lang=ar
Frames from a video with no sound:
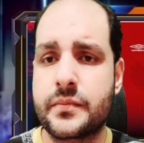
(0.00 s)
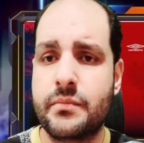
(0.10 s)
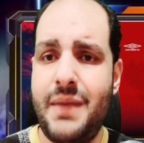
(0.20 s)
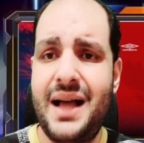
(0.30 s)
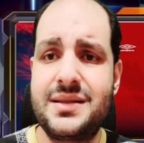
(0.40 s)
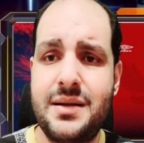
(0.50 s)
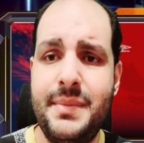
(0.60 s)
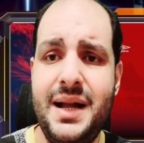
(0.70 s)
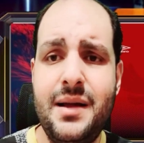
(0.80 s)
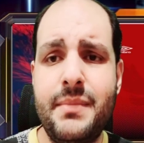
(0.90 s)
مع
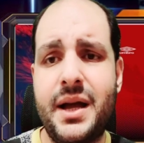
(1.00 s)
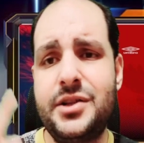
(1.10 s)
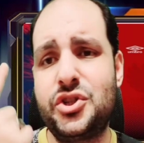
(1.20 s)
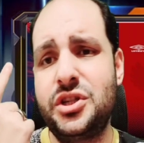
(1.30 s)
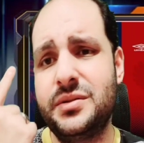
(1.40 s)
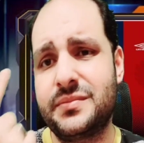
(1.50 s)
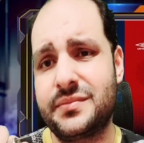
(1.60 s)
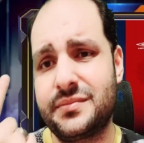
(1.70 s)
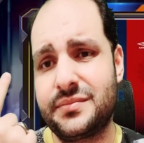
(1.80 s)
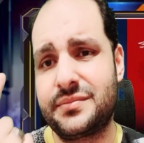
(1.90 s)
الزمالك ما خدش
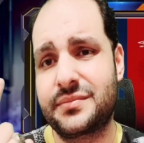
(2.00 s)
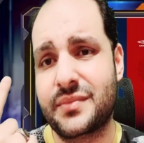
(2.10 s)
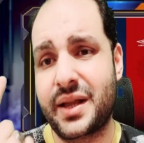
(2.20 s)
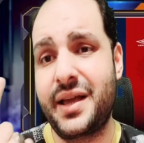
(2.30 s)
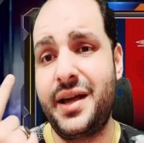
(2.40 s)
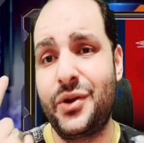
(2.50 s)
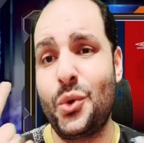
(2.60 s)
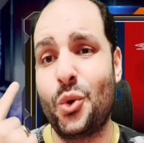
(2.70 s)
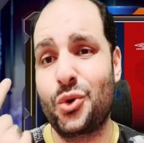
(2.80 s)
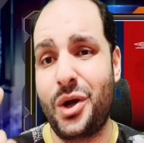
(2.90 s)
غير
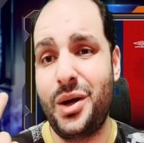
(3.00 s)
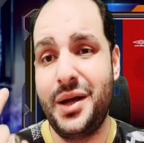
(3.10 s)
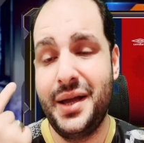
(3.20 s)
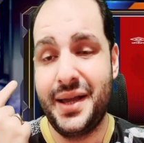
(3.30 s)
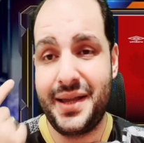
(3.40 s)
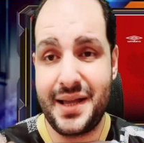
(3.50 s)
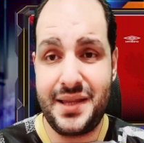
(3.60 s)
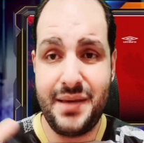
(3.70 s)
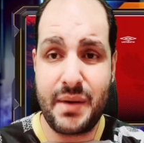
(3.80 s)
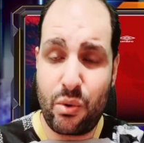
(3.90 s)
نقطه
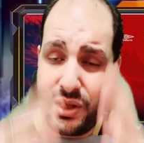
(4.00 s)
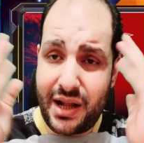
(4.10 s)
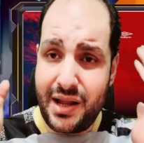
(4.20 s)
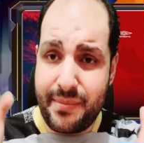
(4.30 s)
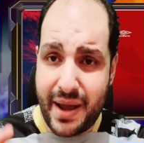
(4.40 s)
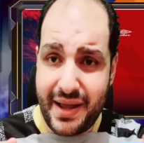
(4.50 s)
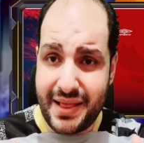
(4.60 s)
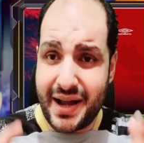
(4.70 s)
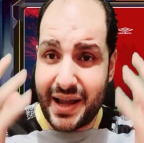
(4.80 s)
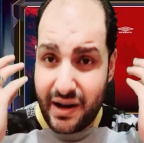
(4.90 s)
يتيمة وده اللي يبين
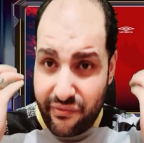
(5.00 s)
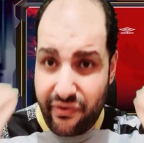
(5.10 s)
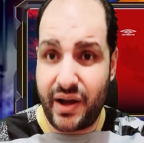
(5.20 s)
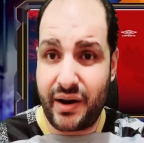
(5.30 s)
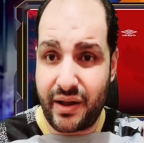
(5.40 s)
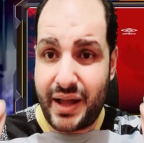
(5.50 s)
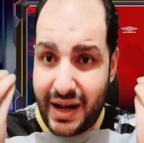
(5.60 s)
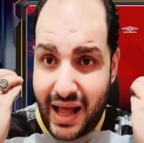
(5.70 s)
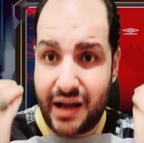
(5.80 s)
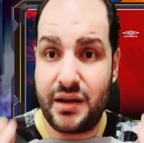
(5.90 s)
لك الفارق
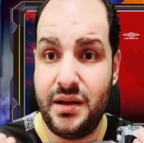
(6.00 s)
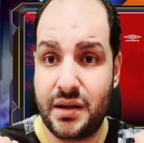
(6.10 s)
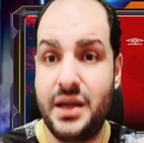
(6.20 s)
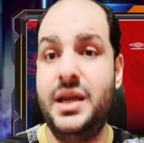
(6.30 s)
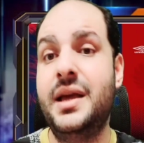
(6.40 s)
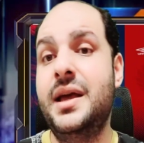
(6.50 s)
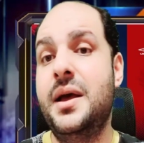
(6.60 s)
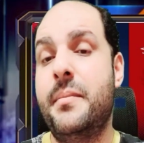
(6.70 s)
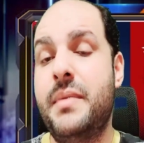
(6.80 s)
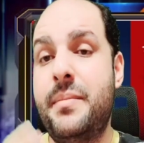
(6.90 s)
الحقيقي
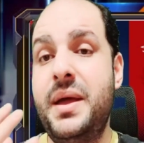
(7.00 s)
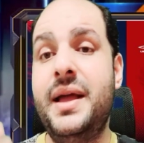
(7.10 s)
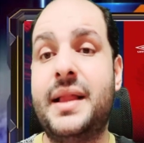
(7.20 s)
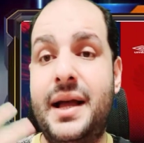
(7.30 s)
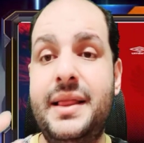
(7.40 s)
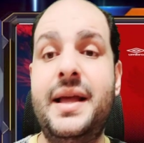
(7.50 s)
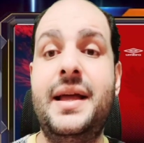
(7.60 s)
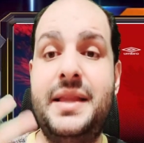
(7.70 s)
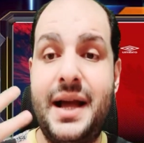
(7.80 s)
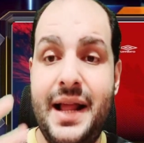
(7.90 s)
ما بين
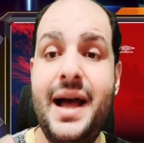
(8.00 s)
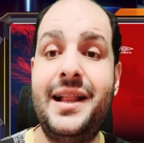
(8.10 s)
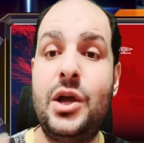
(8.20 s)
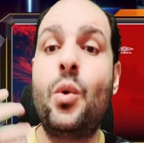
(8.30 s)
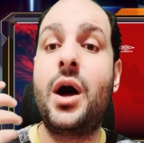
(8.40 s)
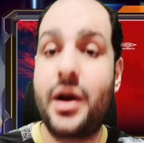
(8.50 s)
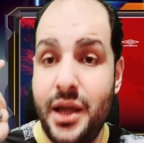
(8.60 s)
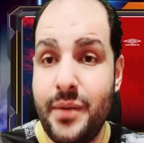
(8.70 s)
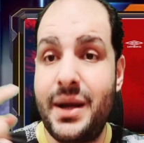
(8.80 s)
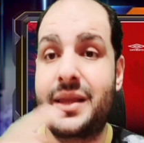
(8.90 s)
النادي الأهلي
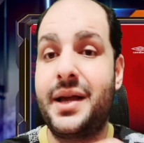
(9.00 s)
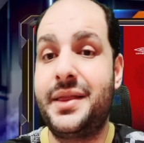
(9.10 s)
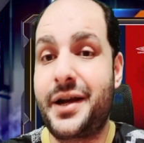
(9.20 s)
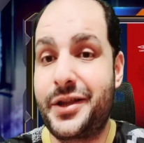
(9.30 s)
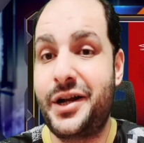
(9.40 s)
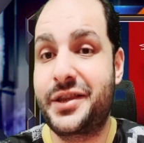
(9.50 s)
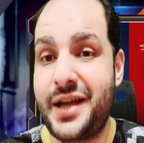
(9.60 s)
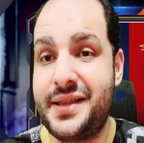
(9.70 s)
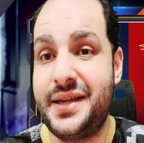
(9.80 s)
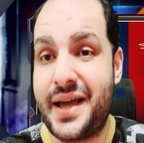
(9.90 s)
وقيمة إنك
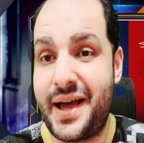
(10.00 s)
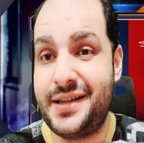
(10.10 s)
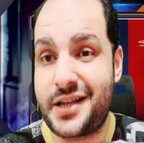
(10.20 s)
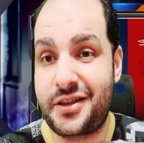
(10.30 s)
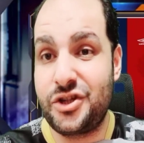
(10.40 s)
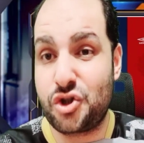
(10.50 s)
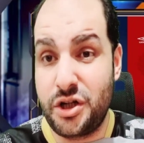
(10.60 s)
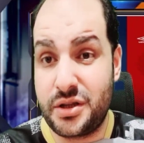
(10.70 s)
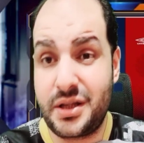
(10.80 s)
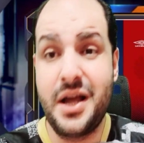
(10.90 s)
ترتدي هذا
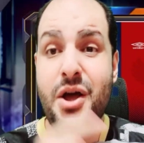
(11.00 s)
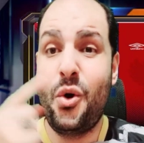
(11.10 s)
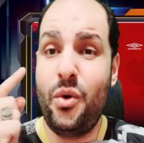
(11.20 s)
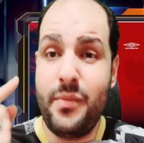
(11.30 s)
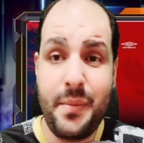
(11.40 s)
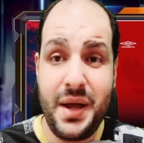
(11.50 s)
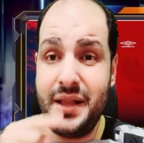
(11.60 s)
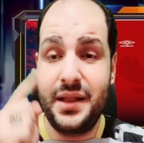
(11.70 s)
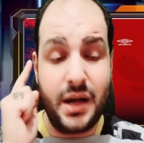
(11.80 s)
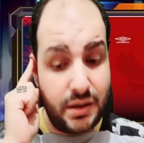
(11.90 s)
التيشيرت وما بين
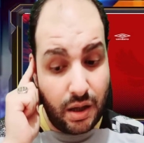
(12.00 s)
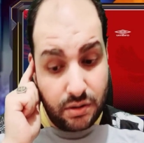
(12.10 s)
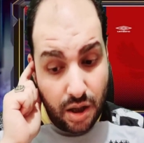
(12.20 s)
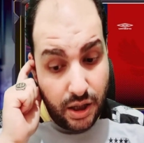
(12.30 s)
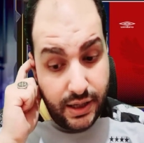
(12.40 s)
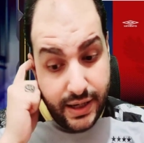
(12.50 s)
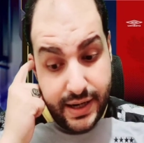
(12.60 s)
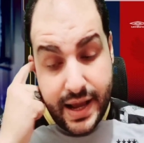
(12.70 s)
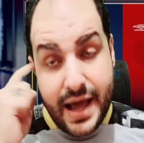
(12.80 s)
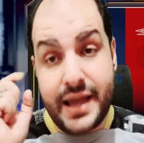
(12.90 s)
إنك تنتقل
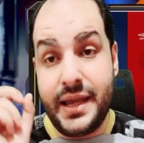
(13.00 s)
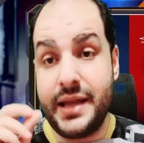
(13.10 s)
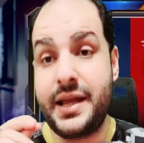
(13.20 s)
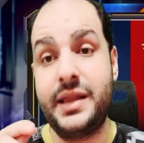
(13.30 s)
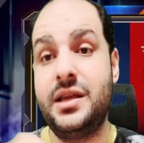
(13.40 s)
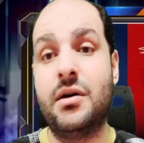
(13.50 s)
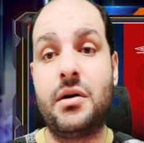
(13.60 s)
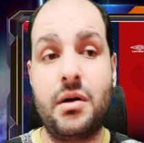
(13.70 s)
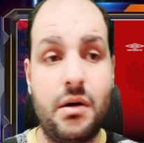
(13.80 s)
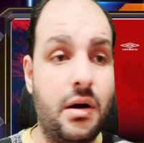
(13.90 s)
إلى أي نادي
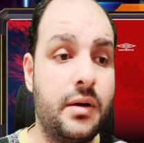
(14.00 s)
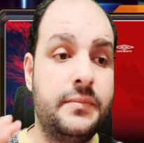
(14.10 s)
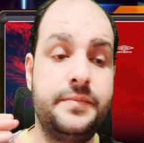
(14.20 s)
آخر